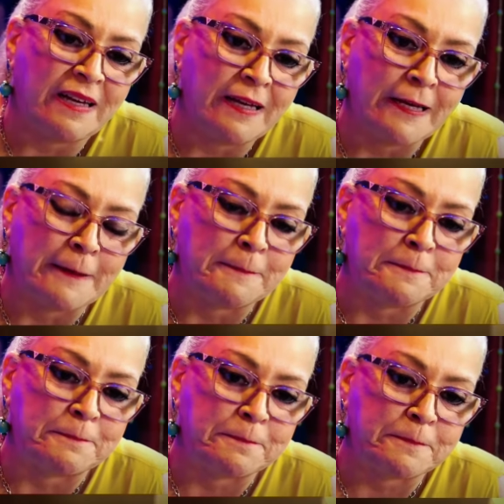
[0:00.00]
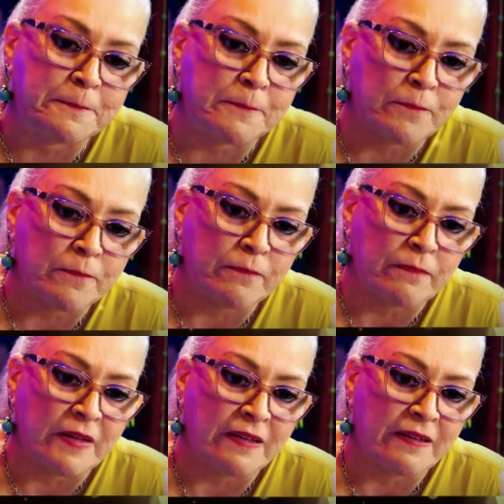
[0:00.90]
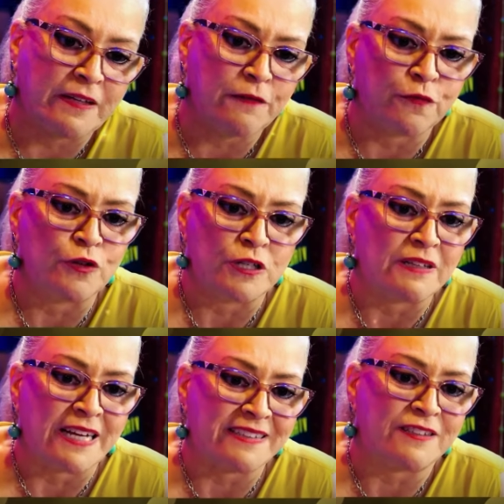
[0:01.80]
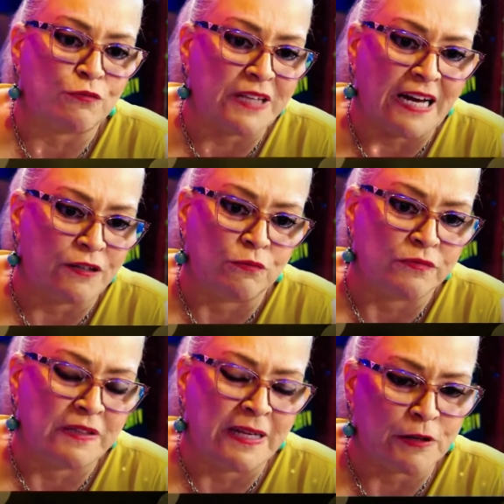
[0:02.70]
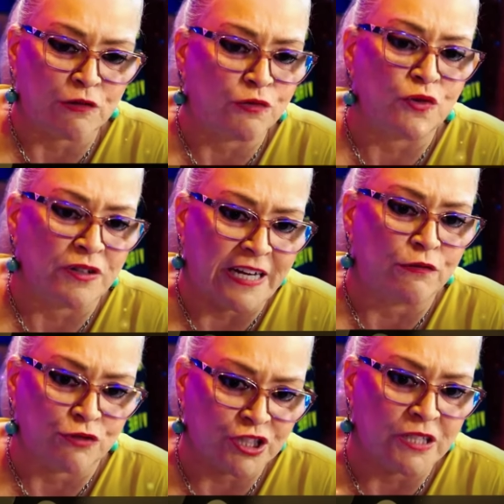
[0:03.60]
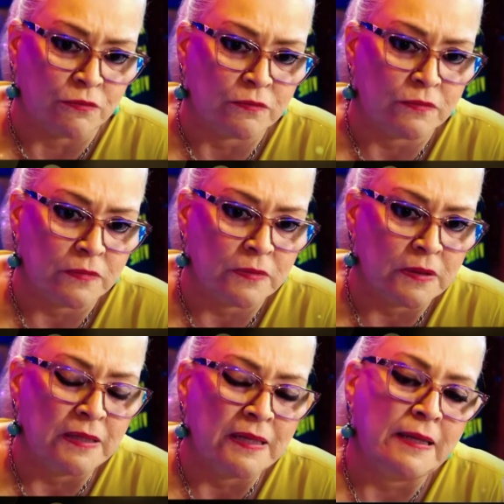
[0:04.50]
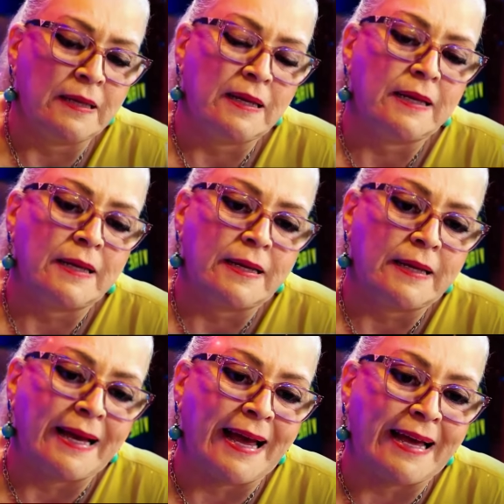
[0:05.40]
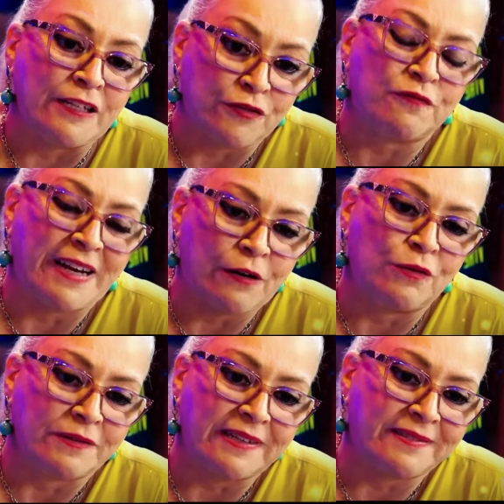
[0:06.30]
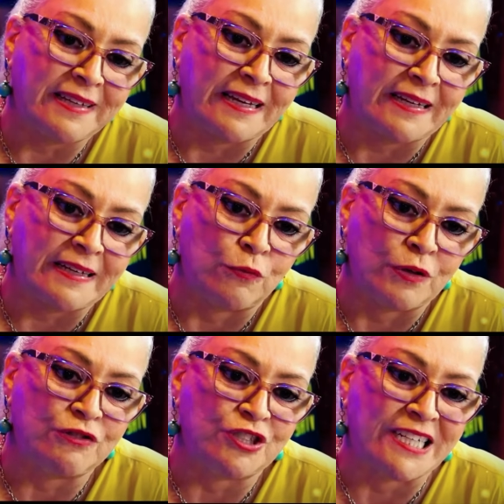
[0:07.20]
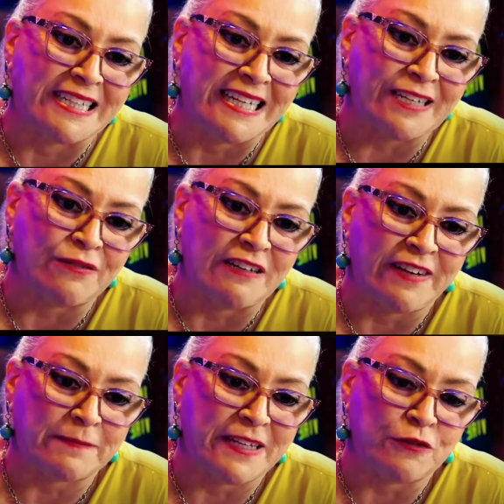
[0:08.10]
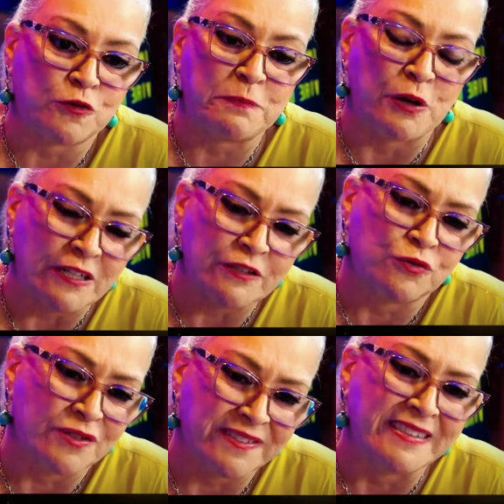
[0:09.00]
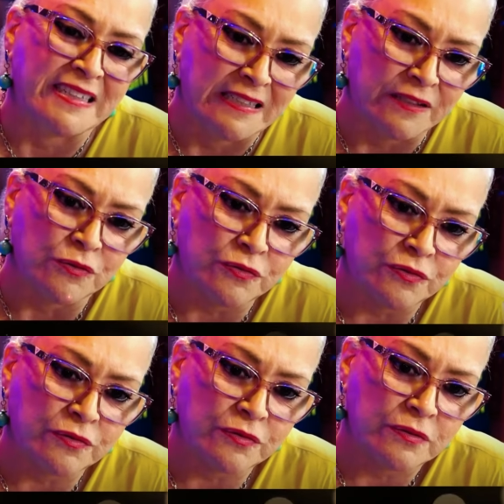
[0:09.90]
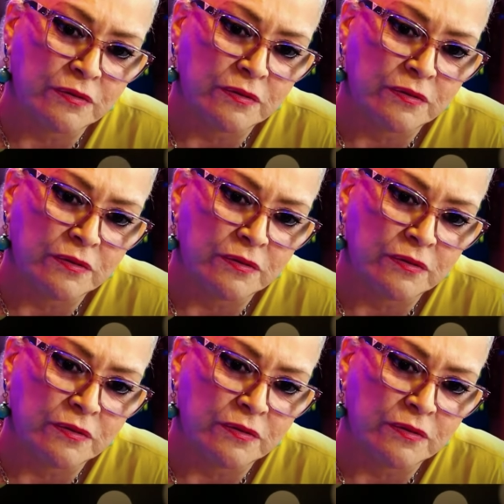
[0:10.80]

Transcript: É, que foram lá, que assaltaram. Lembra que um senhor caiu no chão? Sim. É, isso vai acontecer. O Rio de Janeiro ele vai ter os piores 12 anos.